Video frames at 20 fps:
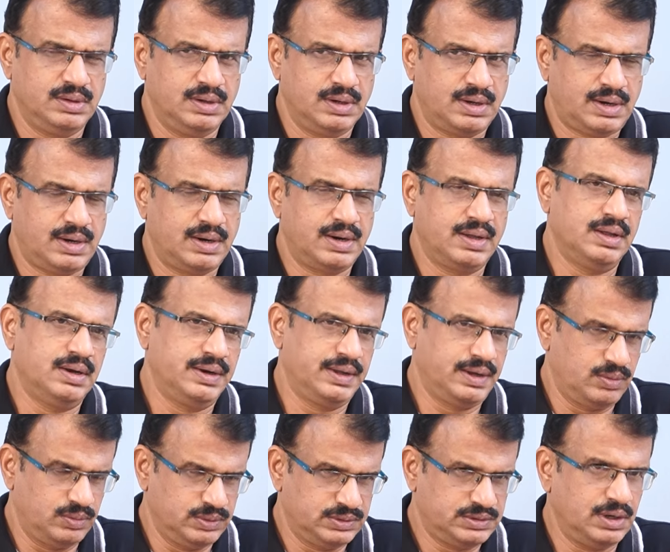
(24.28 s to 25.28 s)
అక్కడ
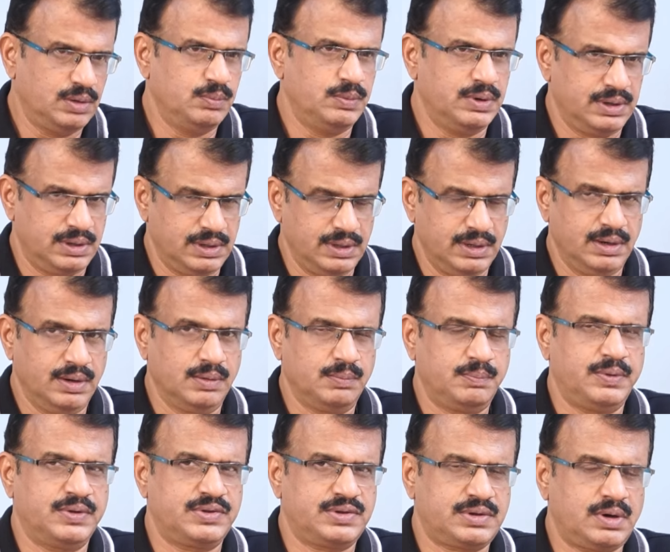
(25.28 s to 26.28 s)
అనేక విషయాలు మాట్లాడారు
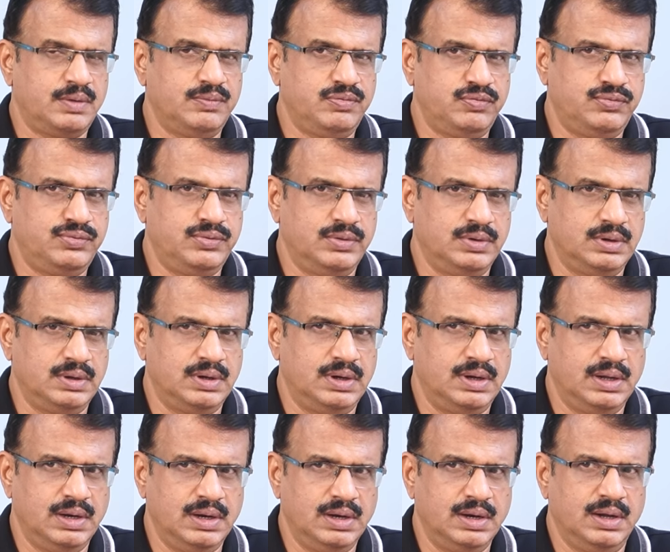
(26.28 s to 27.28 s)
ఫస్ట్ ఆఫ్
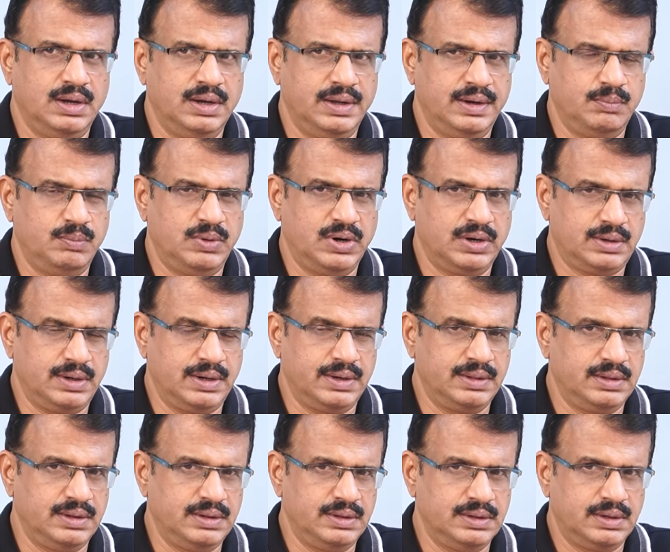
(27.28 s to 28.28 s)
ఆల్ ఆయన
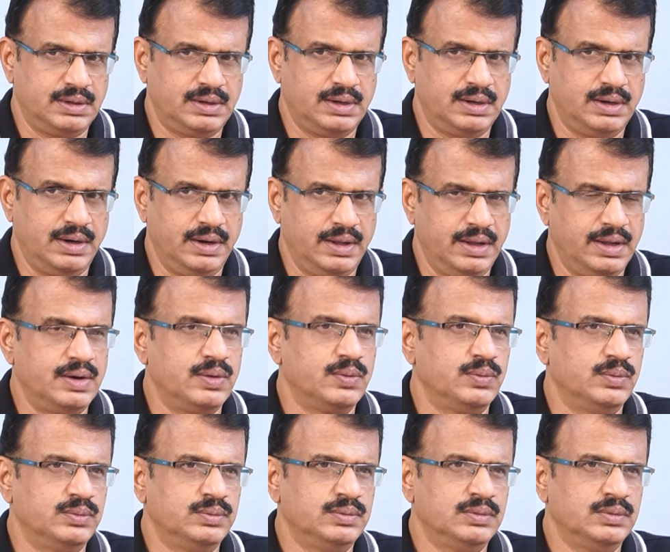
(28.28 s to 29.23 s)
మాట్లాడింది ఏంటంటే నేను